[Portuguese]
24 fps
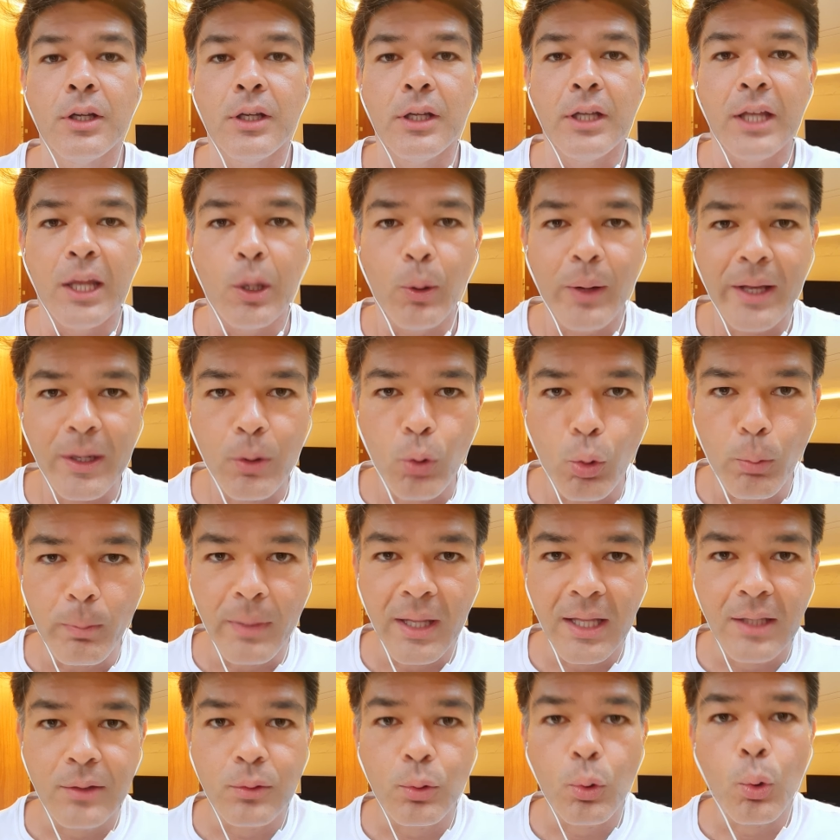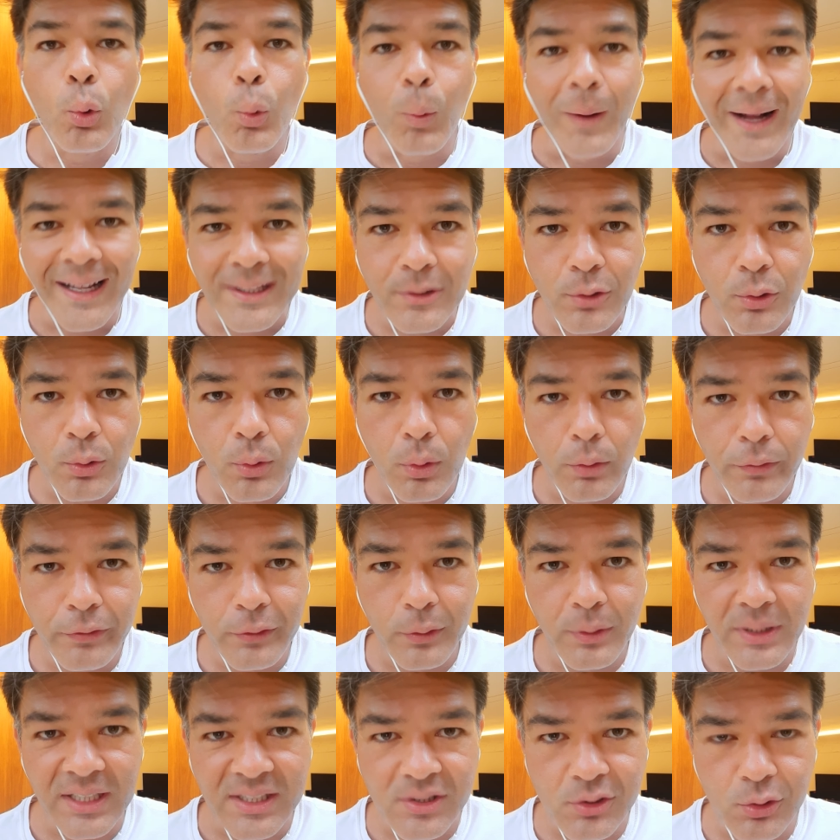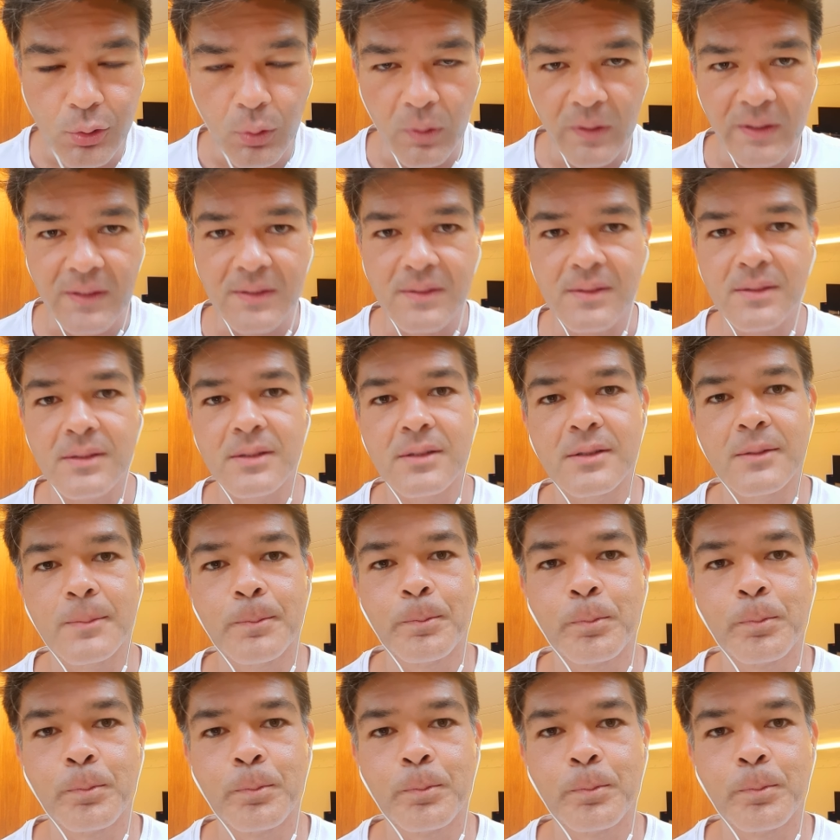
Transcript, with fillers: Eu recomendo quatro configurações